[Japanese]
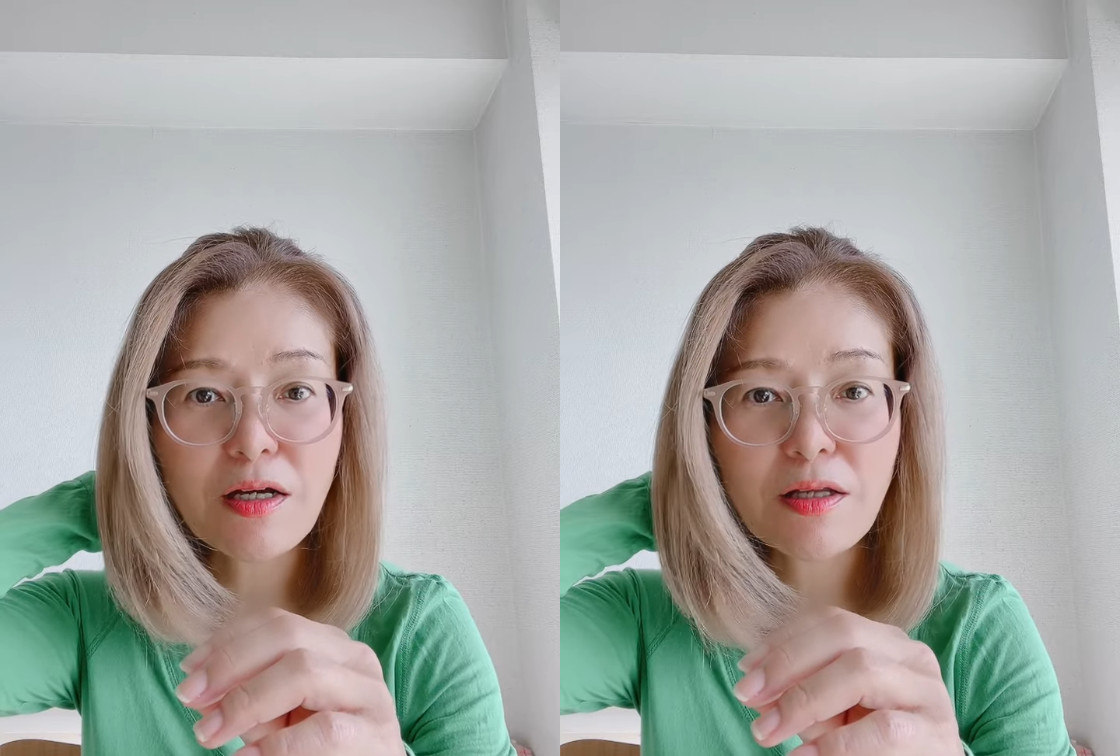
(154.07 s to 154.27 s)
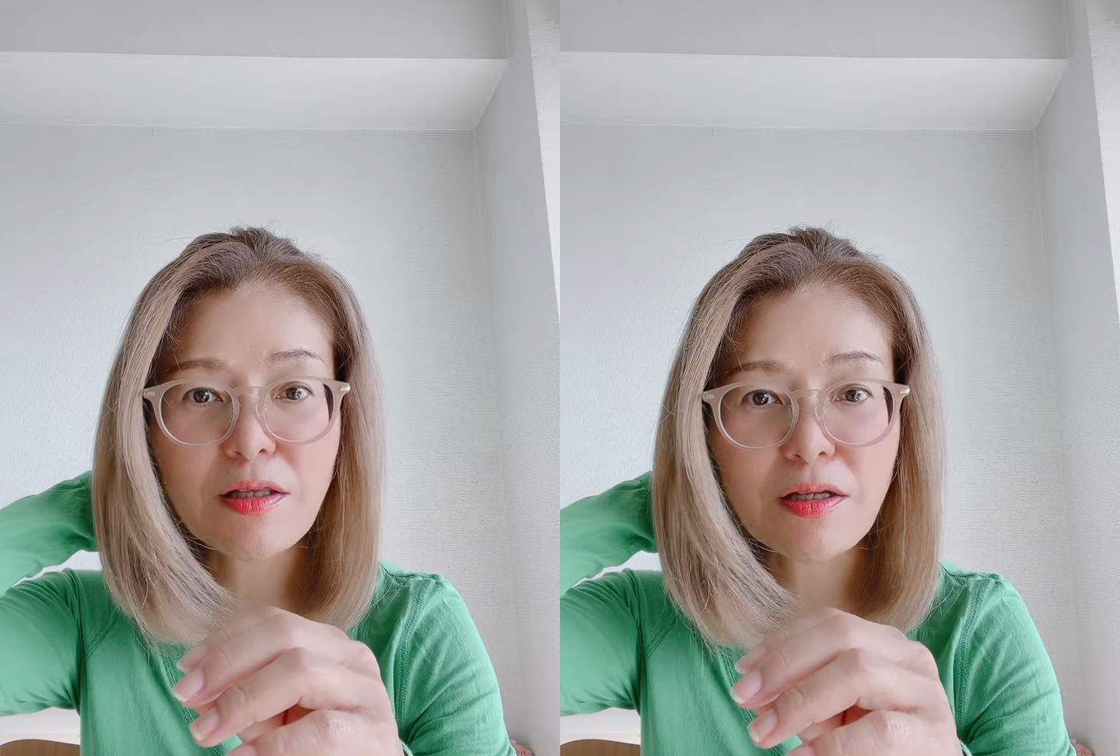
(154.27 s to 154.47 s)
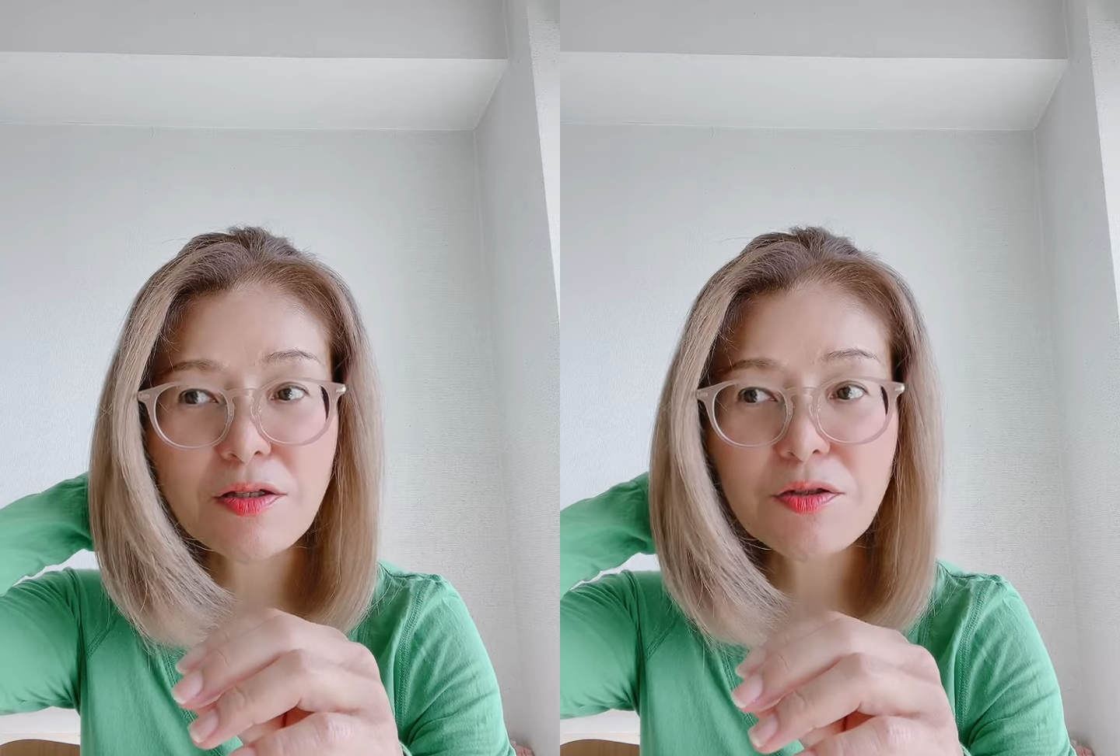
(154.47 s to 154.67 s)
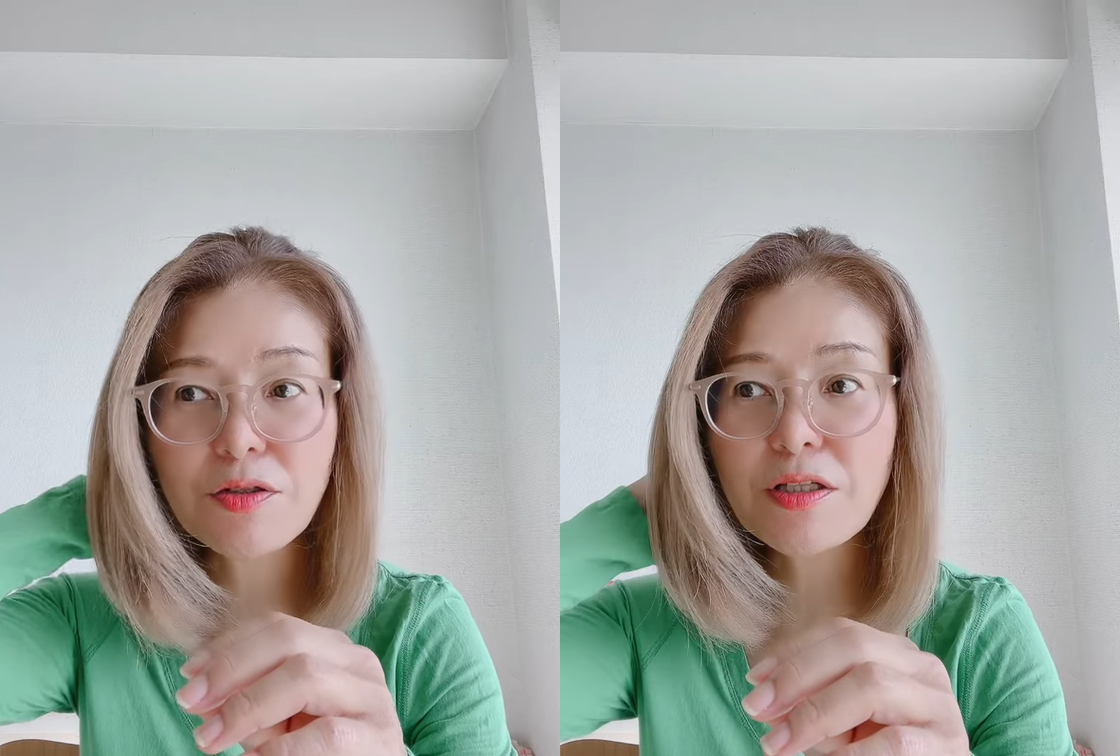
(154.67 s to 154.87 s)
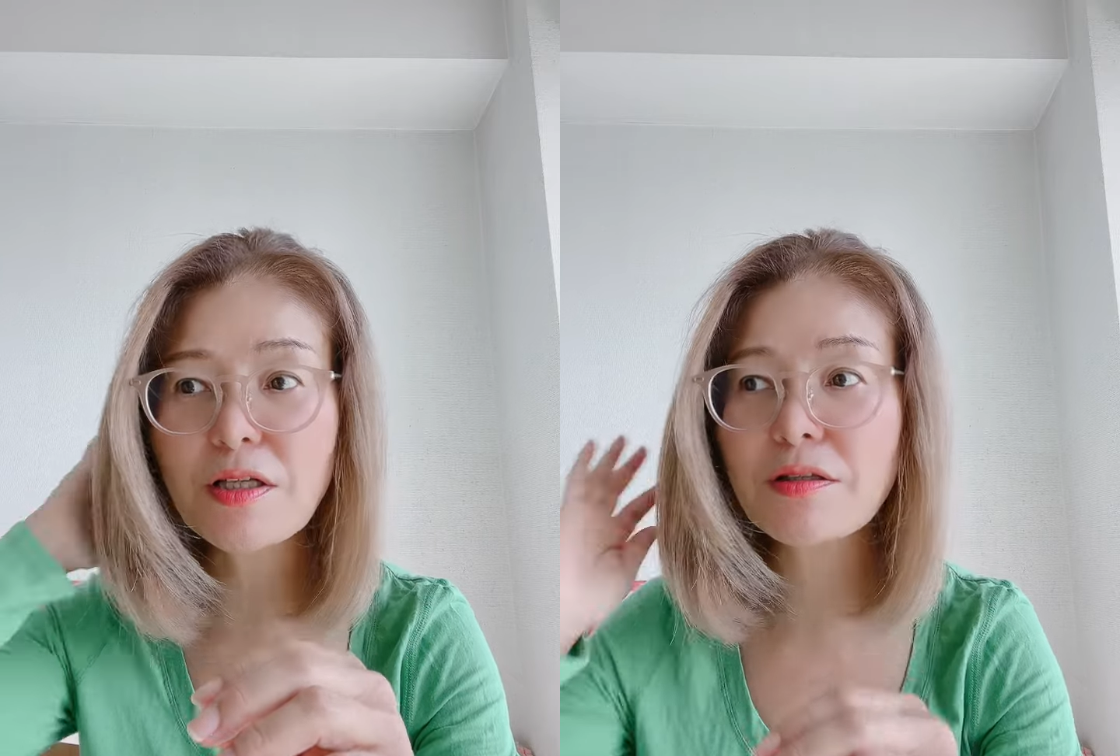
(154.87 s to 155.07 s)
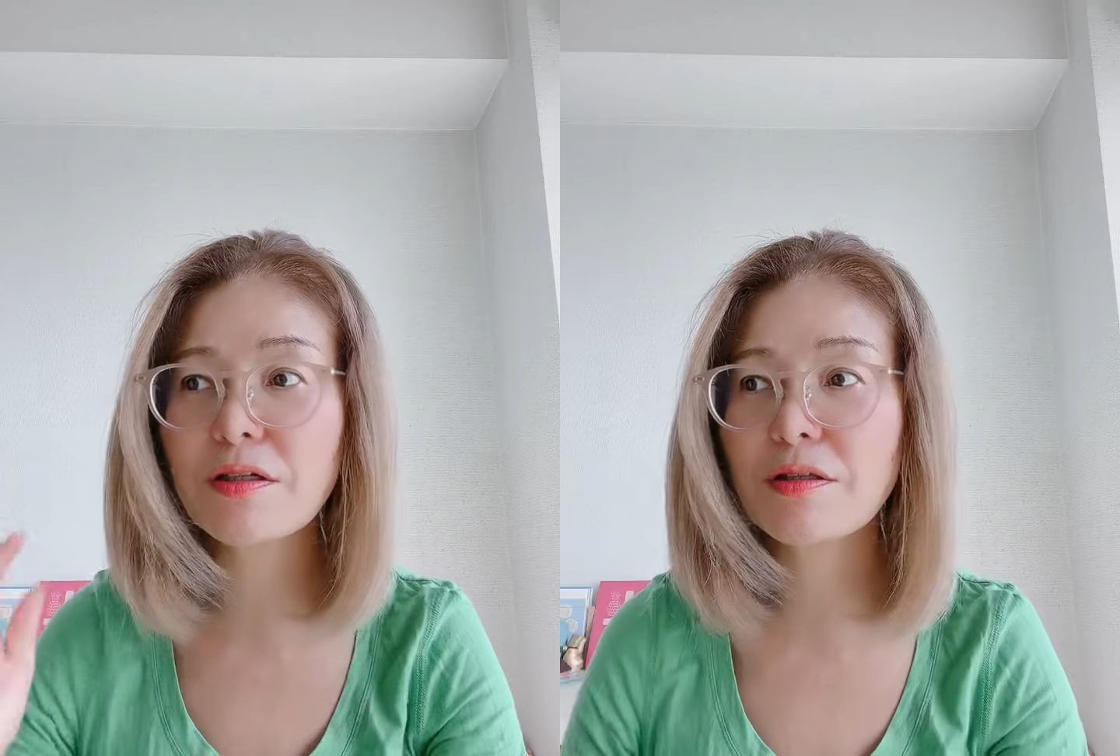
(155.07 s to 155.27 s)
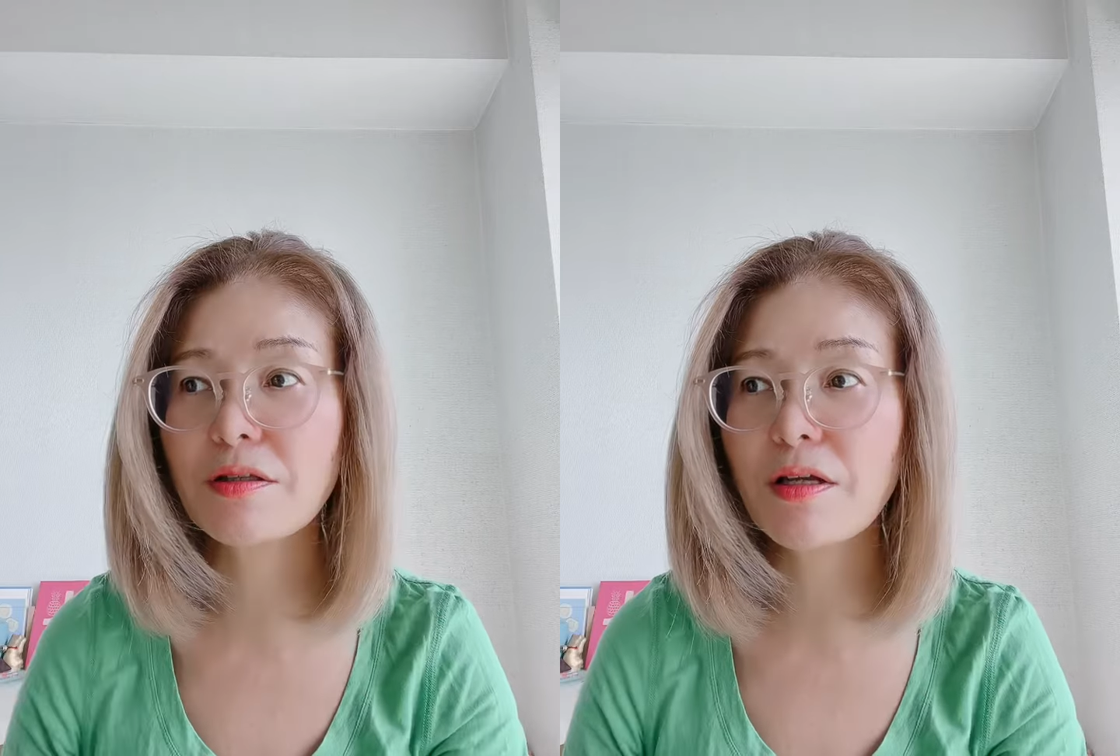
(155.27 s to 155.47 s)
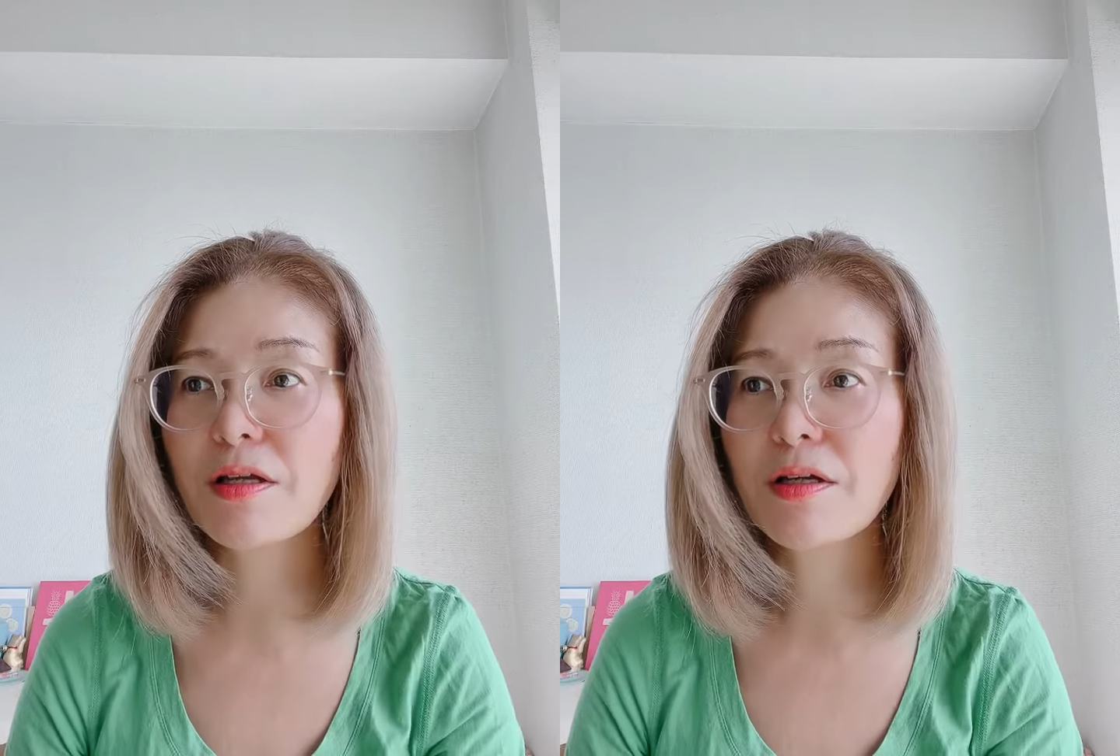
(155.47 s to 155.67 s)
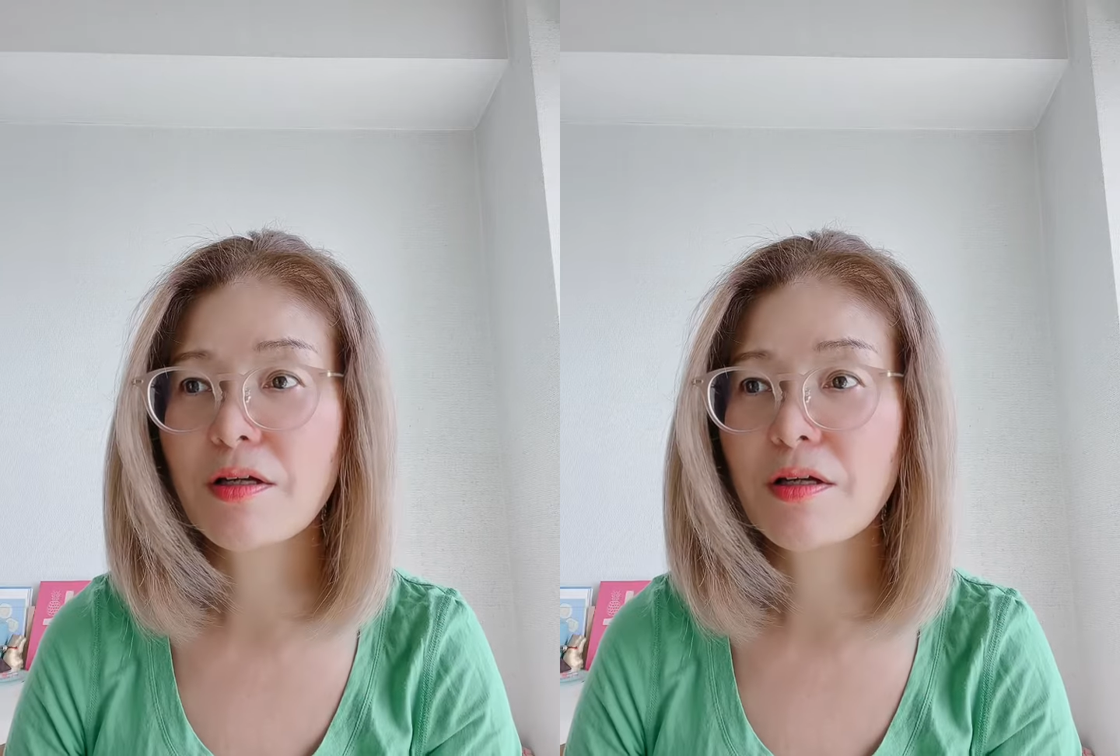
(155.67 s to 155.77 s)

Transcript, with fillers: げて傷になっちゃって、